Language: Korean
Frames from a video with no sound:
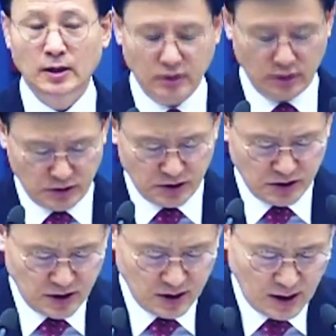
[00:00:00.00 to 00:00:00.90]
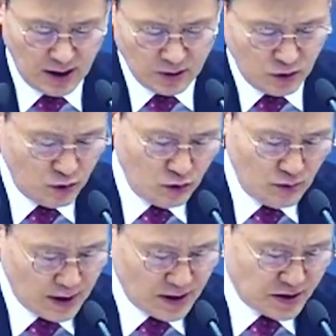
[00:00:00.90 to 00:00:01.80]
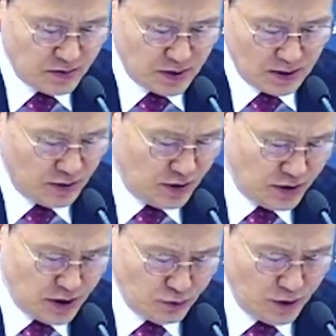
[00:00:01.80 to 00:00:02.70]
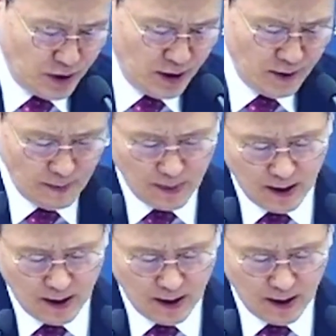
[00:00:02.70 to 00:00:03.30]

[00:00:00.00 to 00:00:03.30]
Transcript: 그런 신세가 되고 말았습니다. 그렇기 때문에